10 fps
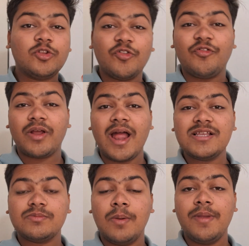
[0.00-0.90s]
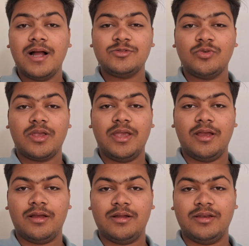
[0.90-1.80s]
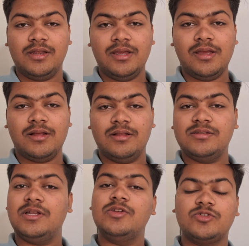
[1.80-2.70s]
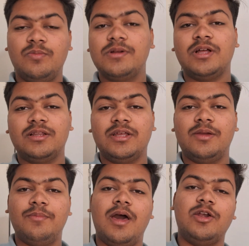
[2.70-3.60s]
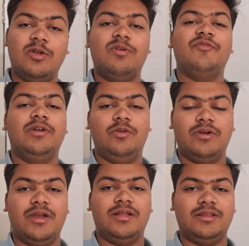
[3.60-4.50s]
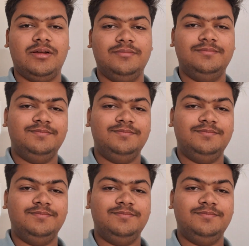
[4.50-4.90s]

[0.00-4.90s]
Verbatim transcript: तो फ्रेंड्स मम्मी आ चुकी है ठीक है चलो इसको बताते हैं मैं आरटीओ में फेल हो गया था